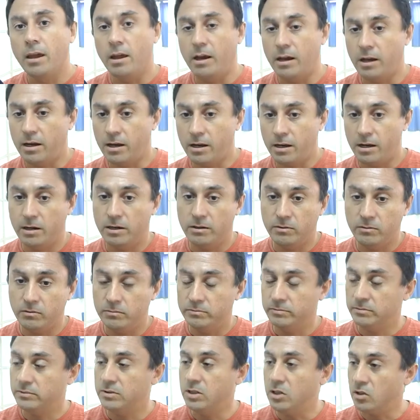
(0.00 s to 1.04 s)
eh,
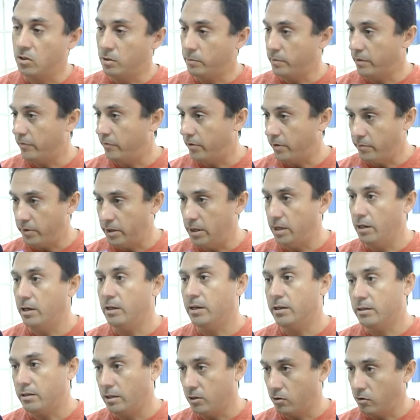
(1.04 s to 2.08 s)
un síndrome febril,
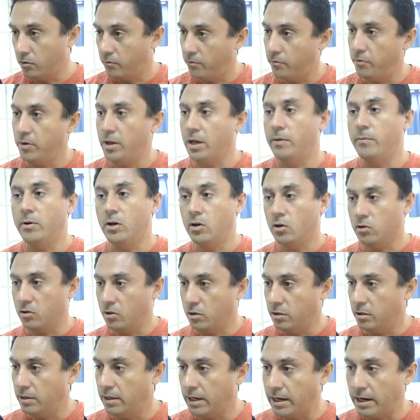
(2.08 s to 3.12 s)
que esté con fiebre, con
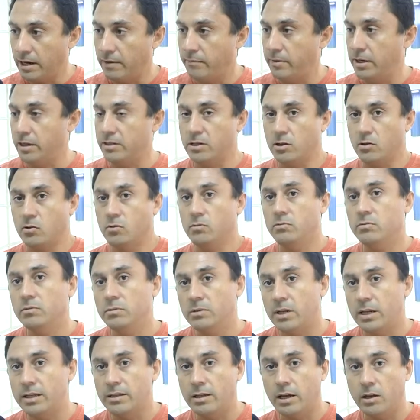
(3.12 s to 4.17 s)
dolor de cabeza, con
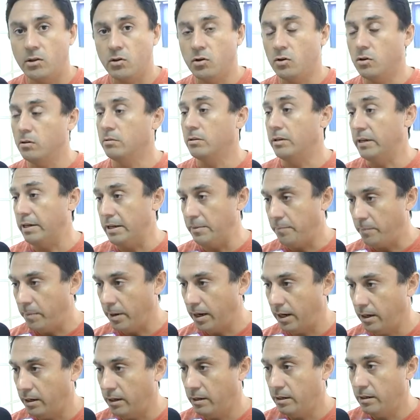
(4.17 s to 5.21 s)
un estado
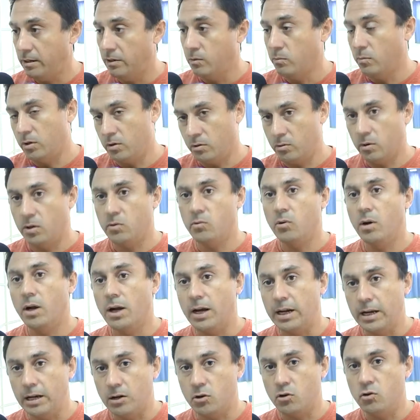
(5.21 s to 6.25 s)
gripal, bueno, cuando
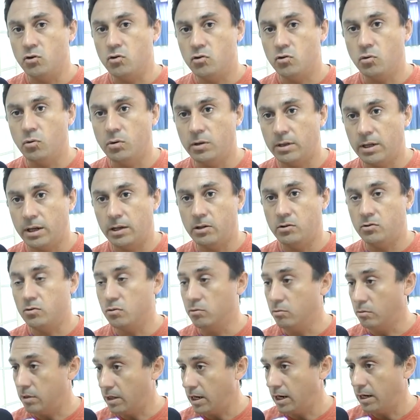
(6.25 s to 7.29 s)
haga la consulta en su